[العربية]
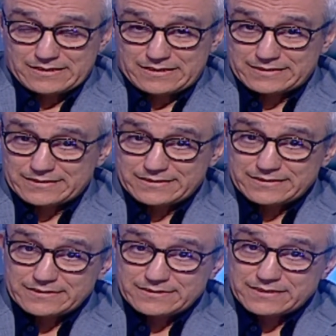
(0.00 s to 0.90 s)

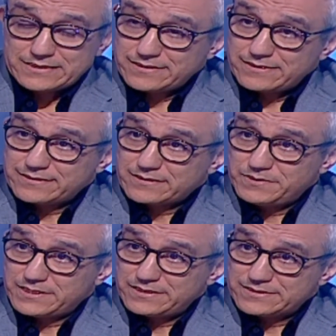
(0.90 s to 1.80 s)
عندنا اكتظاظ
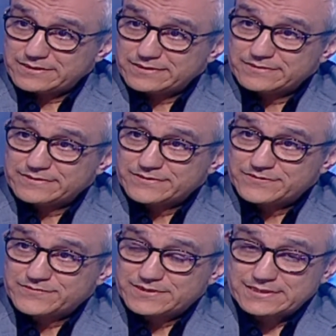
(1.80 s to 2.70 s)
كبير ياسر
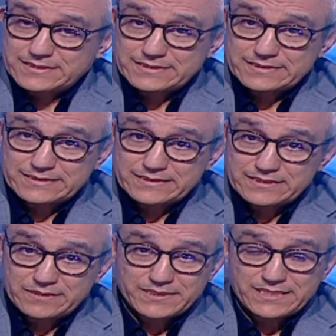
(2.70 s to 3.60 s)
في
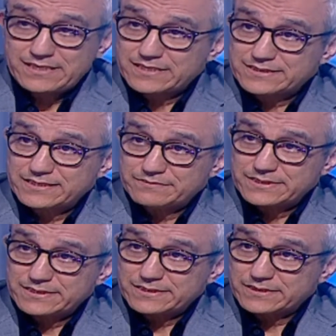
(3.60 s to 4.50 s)
جميع
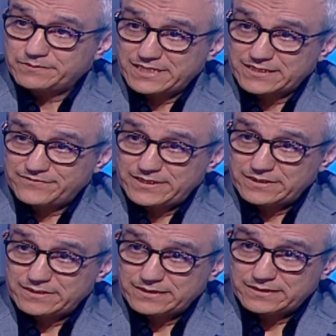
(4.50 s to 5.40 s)
اقسام طب الاطفال
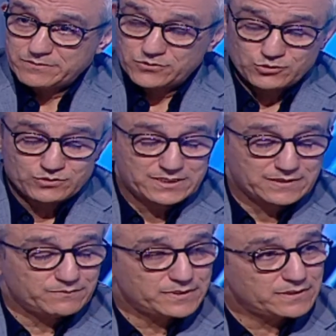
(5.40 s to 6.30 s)
اللي موجودين
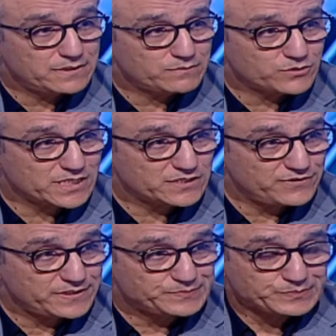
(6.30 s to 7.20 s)

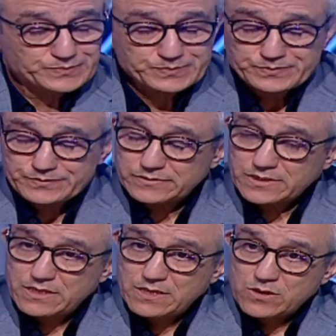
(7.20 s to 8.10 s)
بالمستشفى
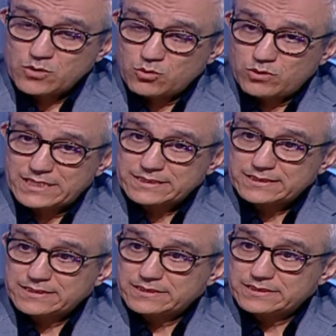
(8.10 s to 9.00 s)

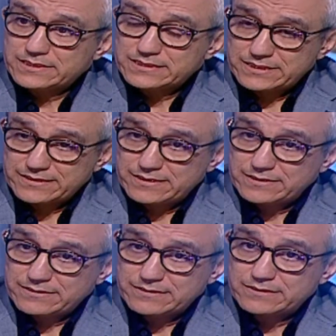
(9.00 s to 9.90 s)
وعندنا
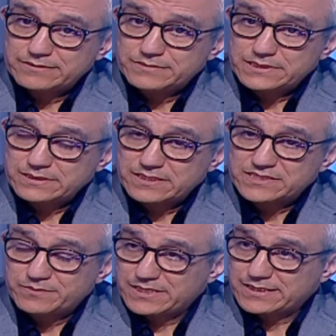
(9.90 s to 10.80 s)
اكتظاظ
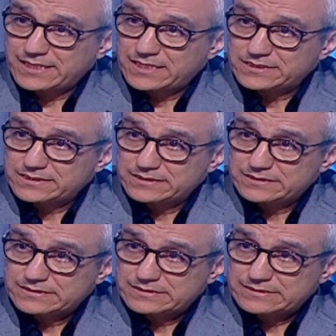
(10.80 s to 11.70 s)
بقسم الانعاش
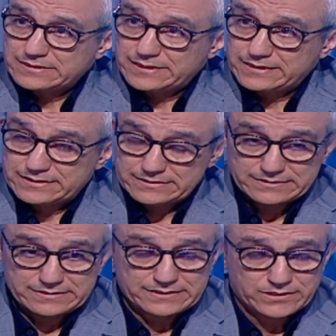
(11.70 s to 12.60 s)
اللي انا
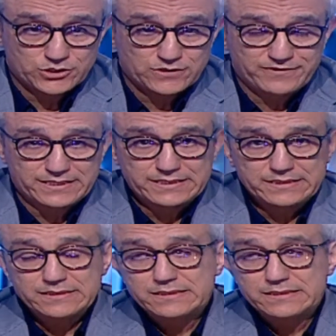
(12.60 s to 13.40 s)
نشرف عليه